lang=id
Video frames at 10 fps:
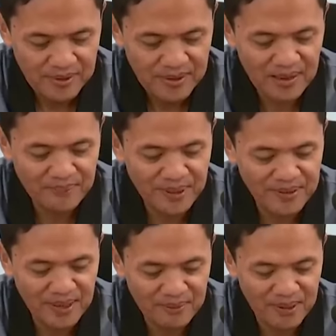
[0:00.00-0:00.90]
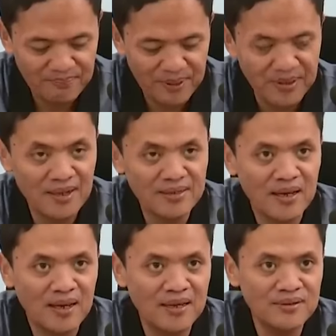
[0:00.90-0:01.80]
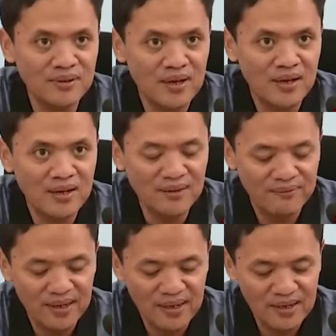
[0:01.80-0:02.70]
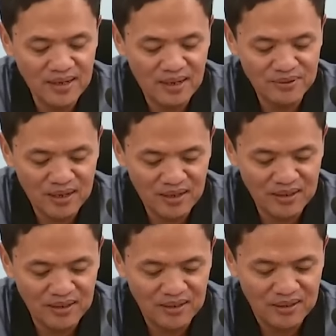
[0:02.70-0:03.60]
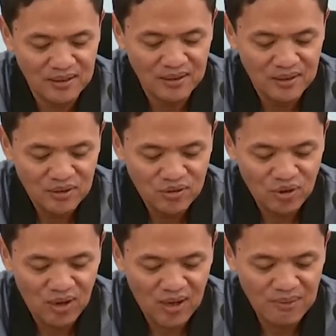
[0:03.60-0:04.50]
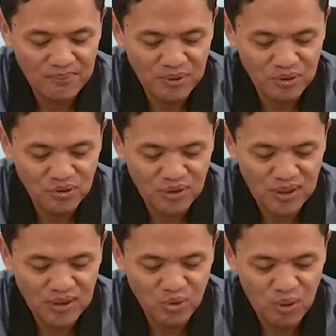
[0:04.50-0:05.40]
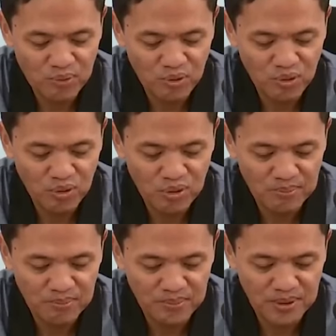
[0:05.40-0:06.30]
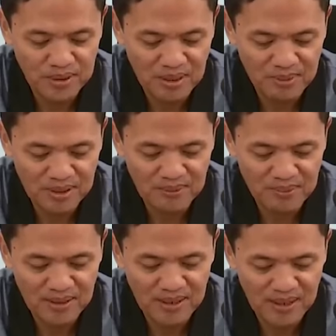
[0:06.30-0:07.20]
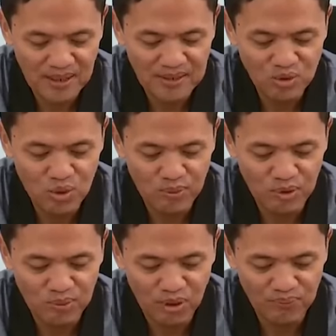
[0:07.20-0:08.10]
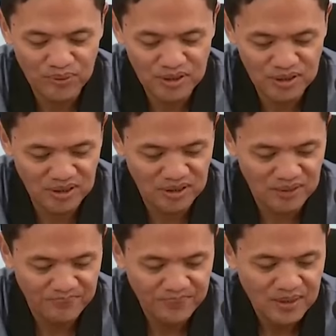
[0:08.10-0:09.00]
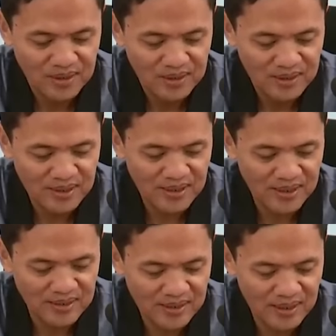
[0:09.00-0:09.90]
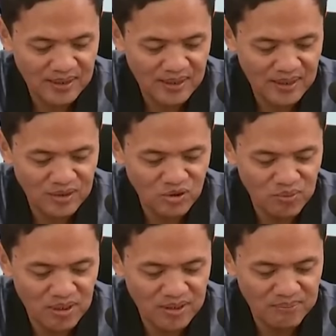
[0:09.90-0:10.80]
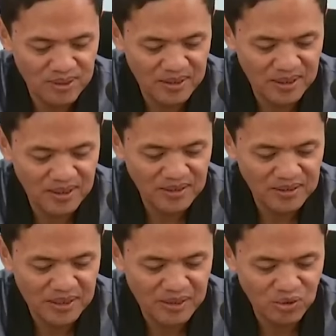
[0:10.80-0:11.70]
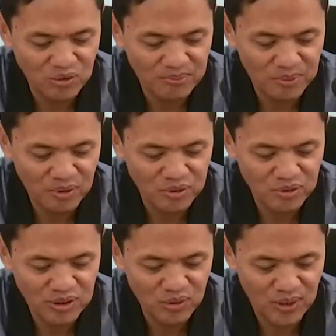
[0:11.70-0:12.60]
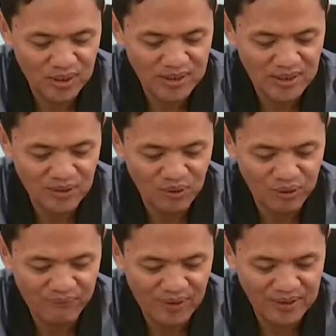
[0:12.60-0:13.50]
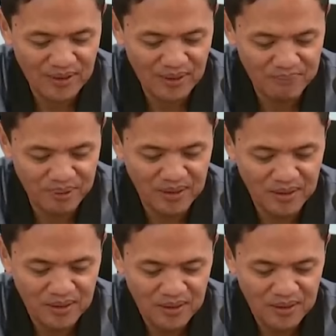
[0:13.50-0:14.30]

Yang pertama pernyataan saudara Ferry Amsari soal penunjukan 20 pejabat kepala daerah di 20 provinsi dikaitkan dengan jumlah DPT 140 juta suara yang ekuivalen lebih